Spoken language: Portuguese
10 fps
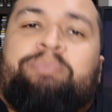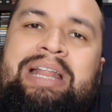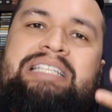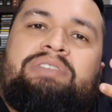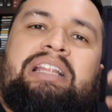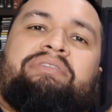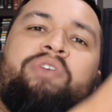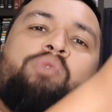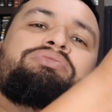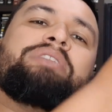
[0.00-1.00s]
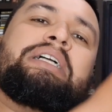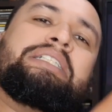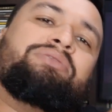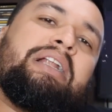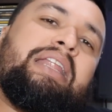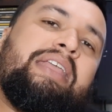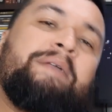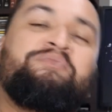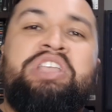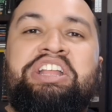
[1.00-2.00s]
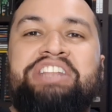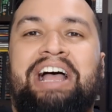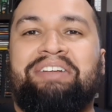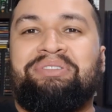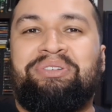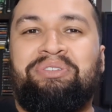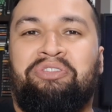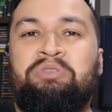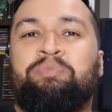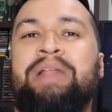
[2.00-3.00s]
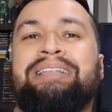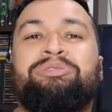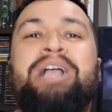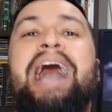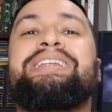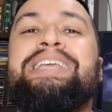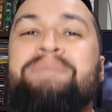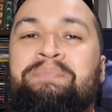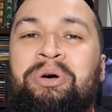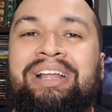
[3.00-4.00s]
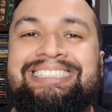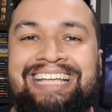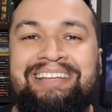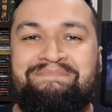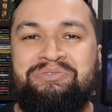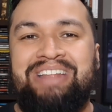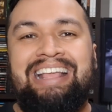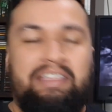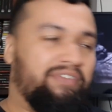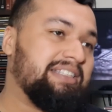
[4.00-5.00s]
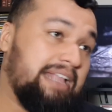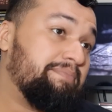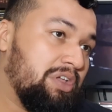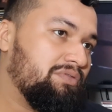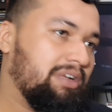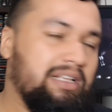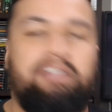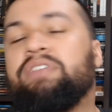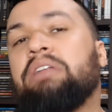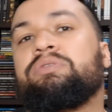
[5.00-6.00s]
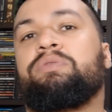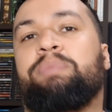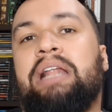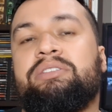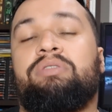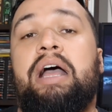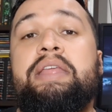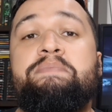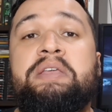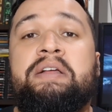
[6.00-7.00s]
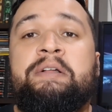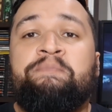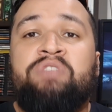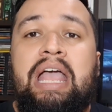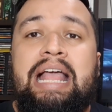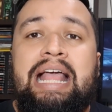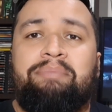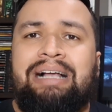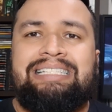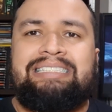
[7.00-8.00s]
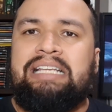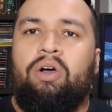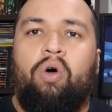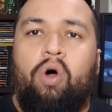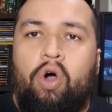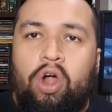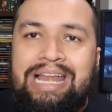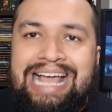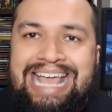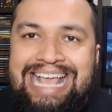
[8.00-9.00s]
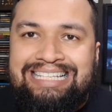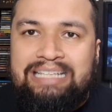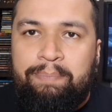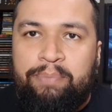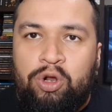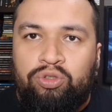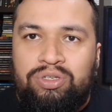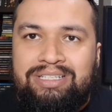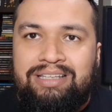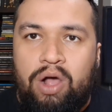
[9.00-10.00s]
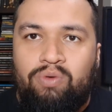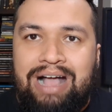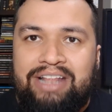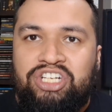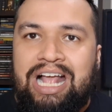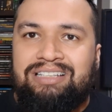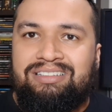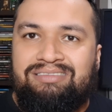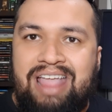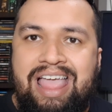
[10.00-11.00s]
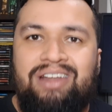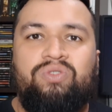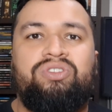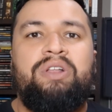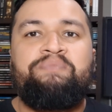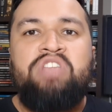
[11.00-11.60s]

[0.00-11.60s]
Parece que você tá voltando ali na, no, no, filme dos Piratas do Caribe, por exemplo, né? Que faz tempo que não lança Piratas do Caribe. É, mas assim, olha essa produção, cara, de castelos.